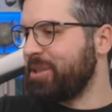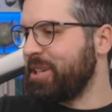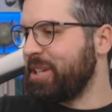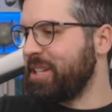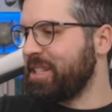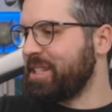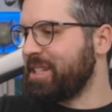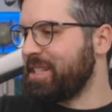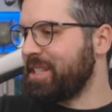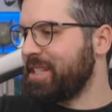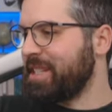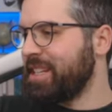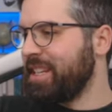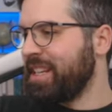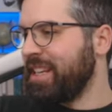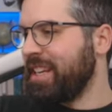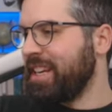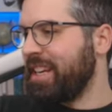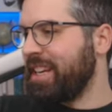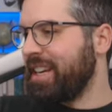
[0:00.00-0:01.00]
Pues
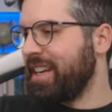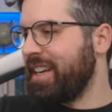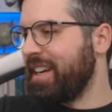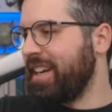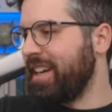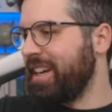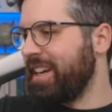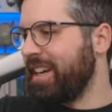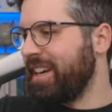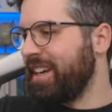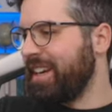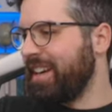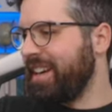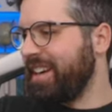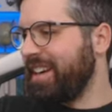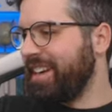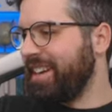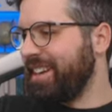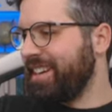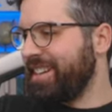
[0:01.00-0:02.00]

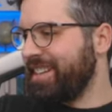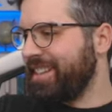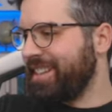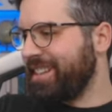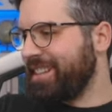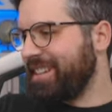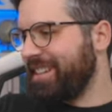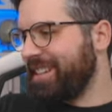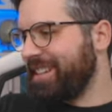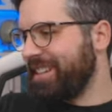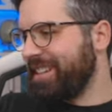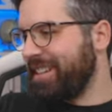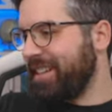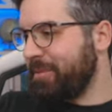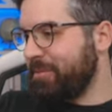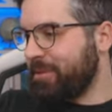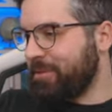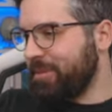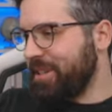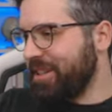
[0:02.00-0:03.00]
eh,
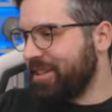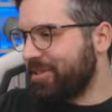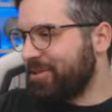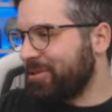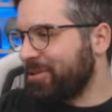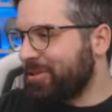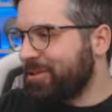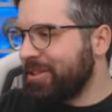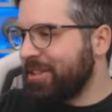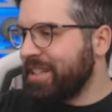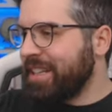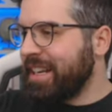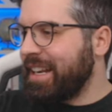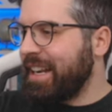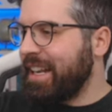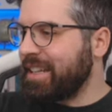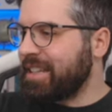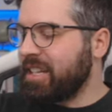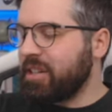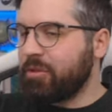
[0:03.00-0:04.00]
de momento
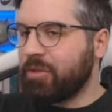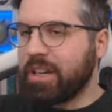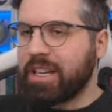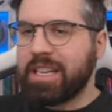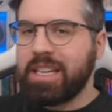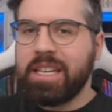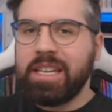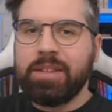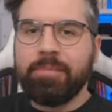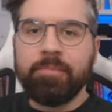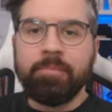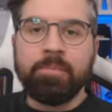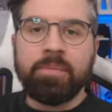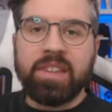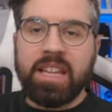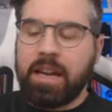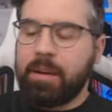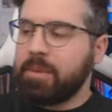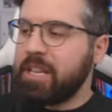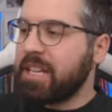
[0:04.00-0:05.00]
la tengo
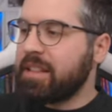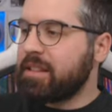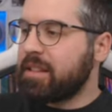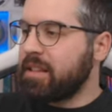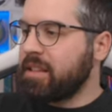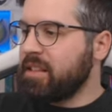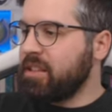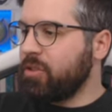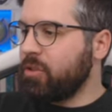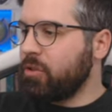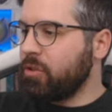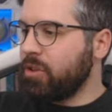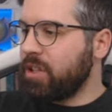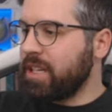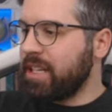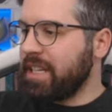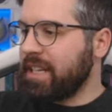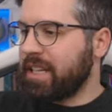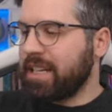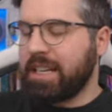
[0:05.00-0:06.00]
aquí. Había tenido
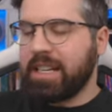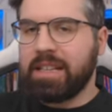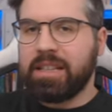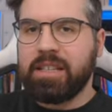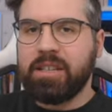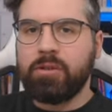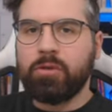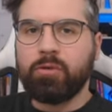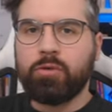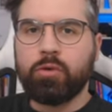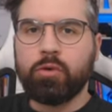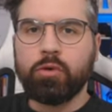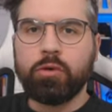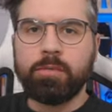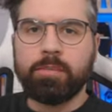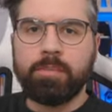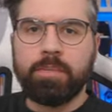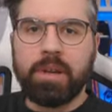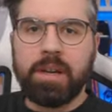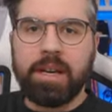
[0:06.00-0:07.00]
en el canal de
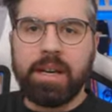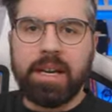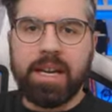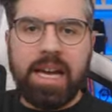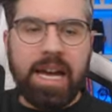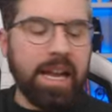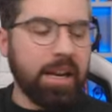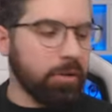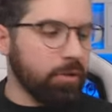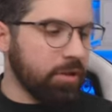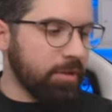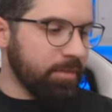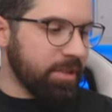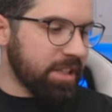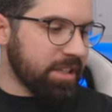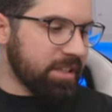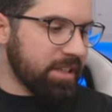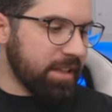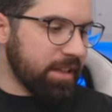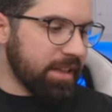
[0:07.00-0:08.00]
YouTube eh, algo de
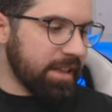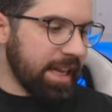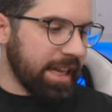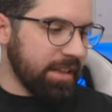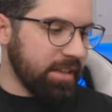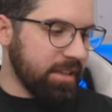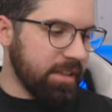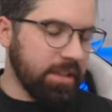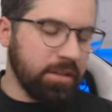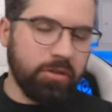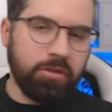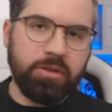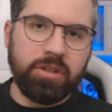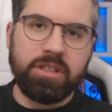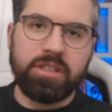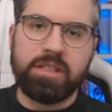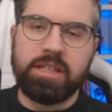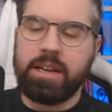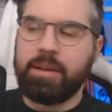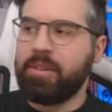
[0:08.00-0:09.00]
merchandising
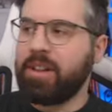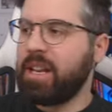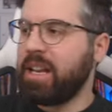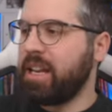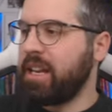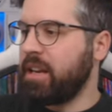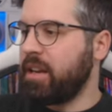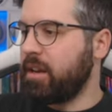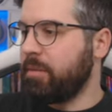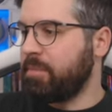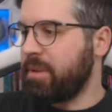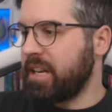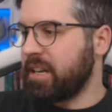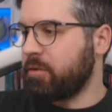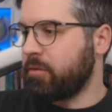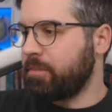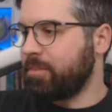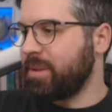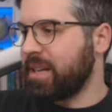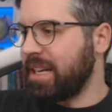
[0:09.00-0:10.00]
donde estaba
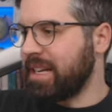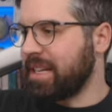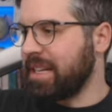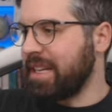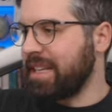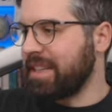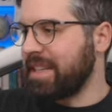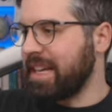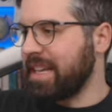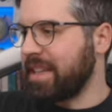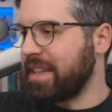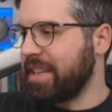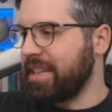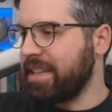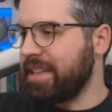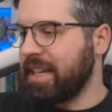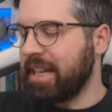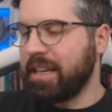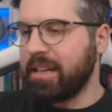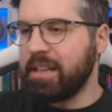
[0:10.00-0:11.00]
para comprar la taza
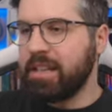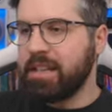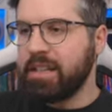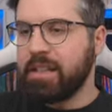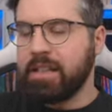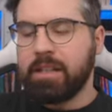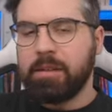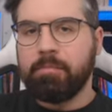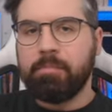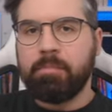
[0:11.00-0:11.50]
y tal,